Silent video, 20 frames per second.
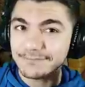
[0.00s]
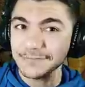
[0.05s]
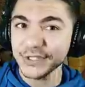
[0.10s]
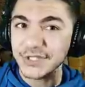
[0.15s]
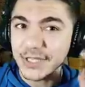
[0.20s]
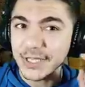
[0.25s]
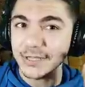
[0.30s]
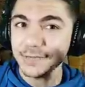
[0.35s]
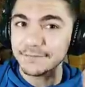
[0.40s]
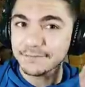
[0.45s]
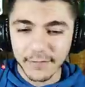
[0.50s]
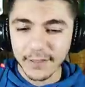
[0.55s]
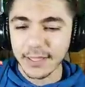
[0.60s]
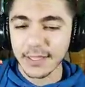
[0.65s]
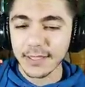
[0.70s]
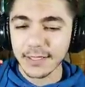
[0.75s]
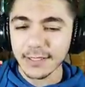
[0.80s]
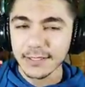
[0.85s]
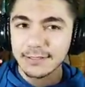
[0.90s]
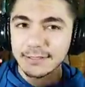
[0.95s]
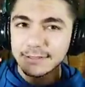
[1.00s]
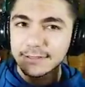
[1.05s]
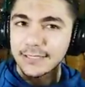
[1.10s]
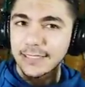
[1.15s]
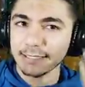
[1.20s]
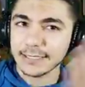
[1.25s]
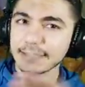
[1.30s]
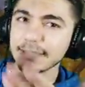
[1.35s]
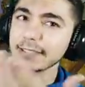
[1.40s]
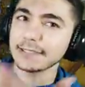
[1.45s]
İşte ve
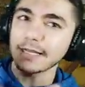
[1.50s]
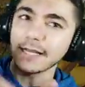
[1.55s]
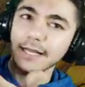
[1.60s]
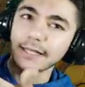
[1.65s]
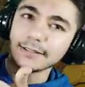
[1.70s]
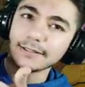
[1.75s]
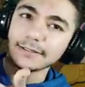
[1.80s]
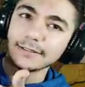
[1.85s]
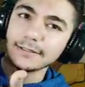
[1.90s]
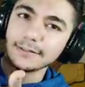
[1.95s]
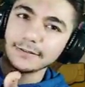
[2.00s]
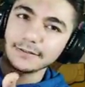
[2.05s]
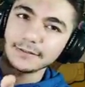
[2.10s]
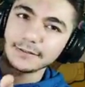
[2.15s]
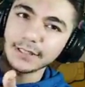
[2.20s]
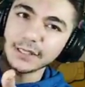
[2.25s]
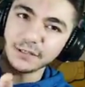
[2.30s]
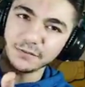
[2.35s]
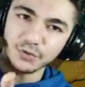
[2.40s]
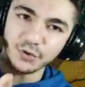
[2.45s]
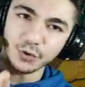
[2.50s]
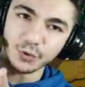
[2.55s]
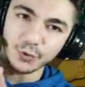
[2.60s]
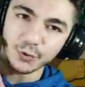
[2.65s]
ta ta ta tan geçmiş